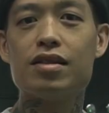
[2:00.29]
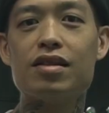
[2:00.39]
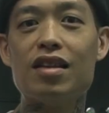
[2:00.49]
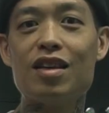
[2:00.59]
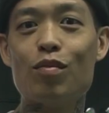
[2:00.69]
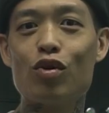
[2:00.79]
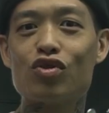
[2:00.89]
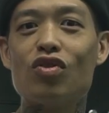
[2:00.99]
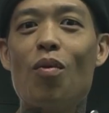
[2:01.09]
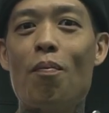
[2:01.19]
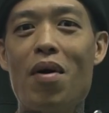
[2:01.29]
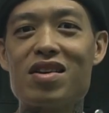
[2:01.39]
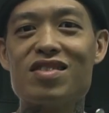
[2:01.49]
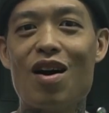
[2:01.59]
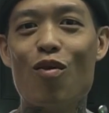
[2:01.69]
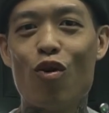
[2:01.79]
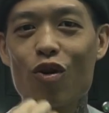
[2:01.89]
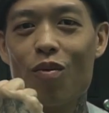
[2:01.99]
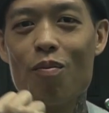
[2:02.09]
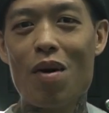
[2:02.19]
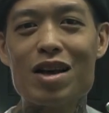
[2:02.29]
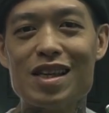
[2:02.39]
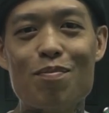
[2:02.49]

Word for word: sentimos más sabor, más